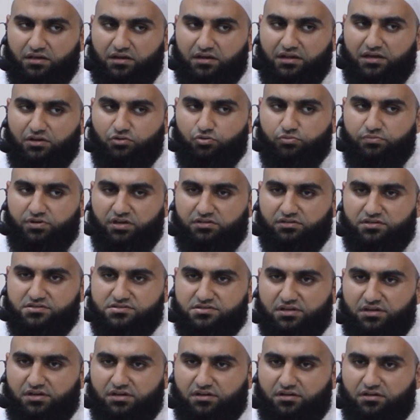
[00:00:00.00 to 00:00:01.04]
لأنه
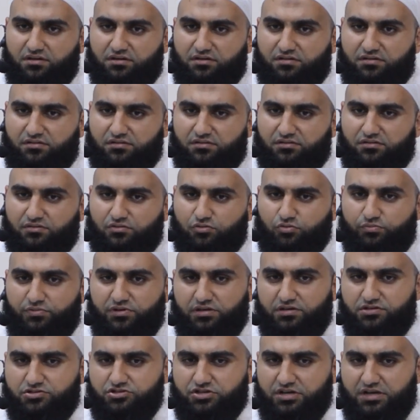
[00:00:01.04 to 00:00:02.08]
باختصار
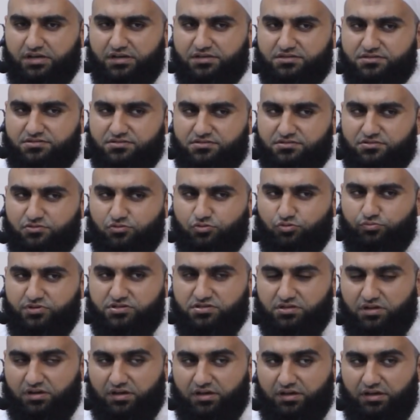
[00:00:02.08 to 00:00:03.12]
وبإيجاز
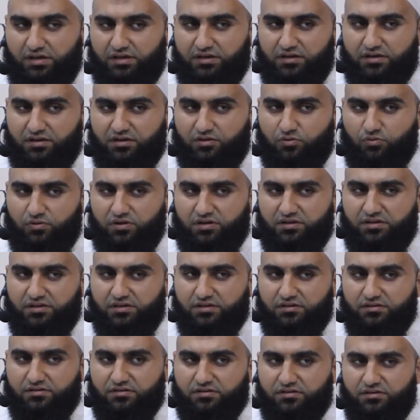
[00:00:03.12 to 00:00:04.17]
وبصراحة يا
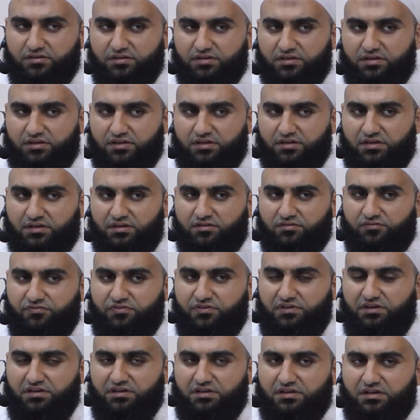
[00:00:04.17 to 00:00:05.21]
أخواني
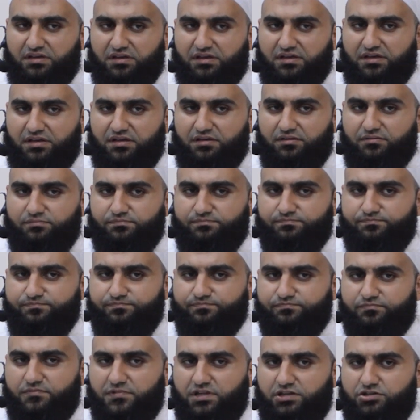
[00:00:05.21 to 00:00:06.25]
في عنا
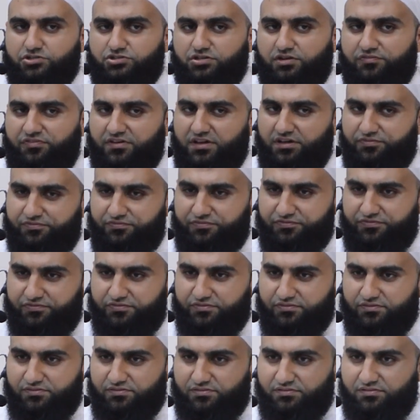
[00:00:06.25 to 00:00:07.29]

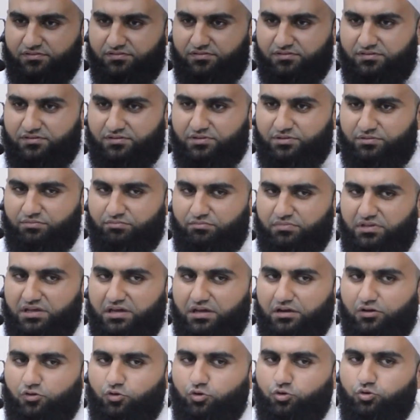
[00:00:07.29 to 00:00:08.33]
جفاف بها
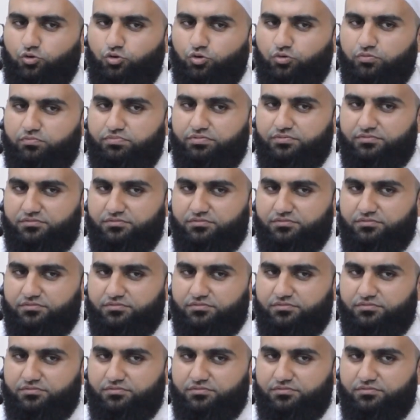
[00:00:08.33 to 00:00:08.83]
القلوب